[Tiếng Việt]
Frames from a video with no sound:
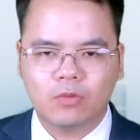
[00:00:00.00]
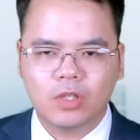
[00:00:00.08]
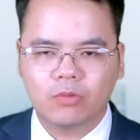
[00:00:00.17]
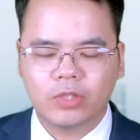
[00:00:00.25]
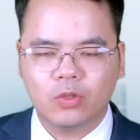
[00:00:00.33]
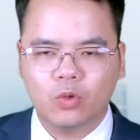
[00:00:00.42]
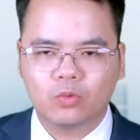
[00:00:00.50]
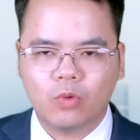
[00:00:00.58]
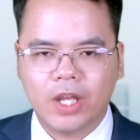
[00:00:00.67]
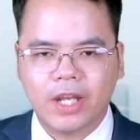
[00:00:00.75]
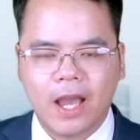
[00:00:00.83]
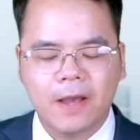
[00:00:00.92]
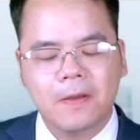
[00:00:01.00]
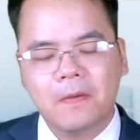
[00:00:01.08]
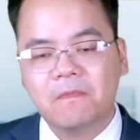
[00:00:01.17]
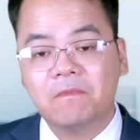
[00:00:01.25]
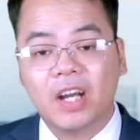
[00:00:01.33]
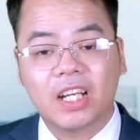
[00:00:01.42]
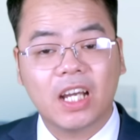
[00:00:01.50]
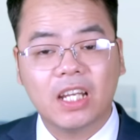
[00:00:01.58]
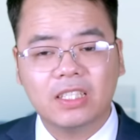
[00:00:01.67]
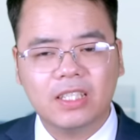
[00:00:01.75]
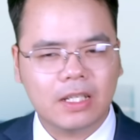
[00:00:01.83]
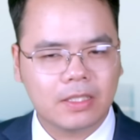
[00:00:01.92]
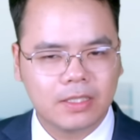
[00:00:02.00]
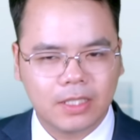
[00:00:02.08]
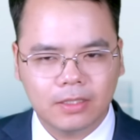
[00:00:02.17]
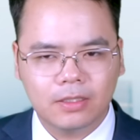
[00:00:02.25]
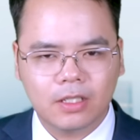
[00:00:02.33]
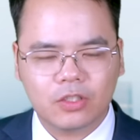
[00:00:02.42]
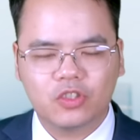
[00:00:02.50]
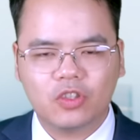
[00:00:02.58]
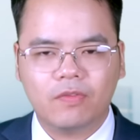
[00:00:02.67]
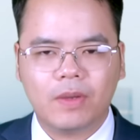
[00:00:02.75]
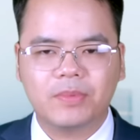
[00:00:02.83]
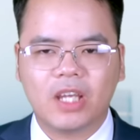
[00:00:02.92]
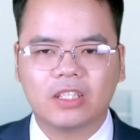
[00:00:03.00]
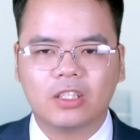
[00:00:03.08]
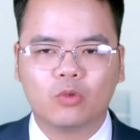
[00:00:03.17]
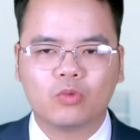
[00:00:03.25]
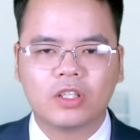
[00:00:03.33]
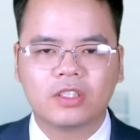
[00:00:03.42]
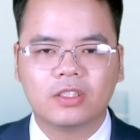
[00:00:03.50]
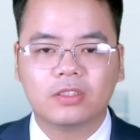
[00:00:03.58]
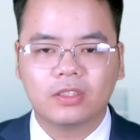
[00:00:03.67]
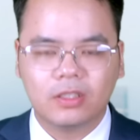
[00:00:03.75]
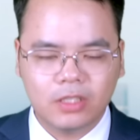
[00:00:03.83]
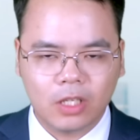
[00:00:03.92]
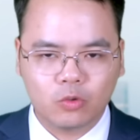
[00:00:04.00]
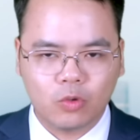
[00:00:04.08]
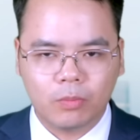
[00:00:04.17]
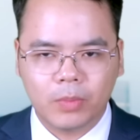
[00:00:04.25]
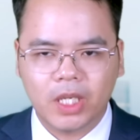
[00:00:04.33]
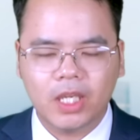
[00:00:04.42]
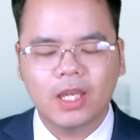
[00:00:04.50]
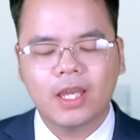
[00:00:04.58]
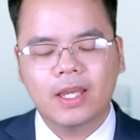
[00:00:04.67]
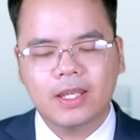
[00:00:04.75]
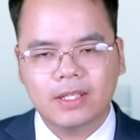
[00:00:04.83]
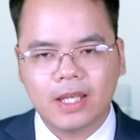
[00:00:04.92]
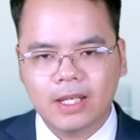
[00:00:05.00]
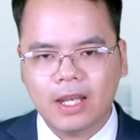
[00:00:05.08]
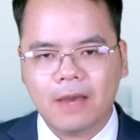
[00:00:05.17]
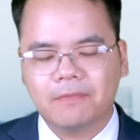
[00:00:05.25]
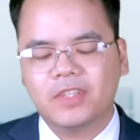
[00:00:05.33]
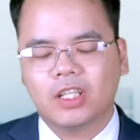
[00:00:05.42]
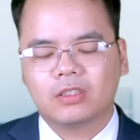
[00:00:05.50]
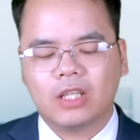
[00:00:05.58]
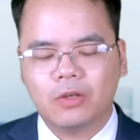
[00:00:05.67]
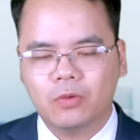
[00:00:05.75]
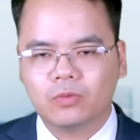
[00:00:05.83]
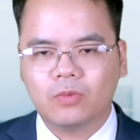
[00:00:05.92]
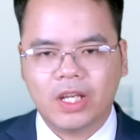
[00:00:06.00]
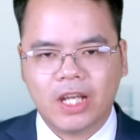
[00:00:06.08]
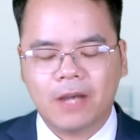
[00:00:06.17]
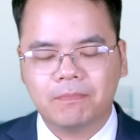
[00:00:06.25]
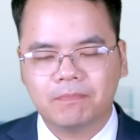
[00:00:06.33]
không đến Ukraine và cân nhắc chính thức cho phép nhà thầu quân sự tư nhân của Mỹ đến làm việc tại Ukraine.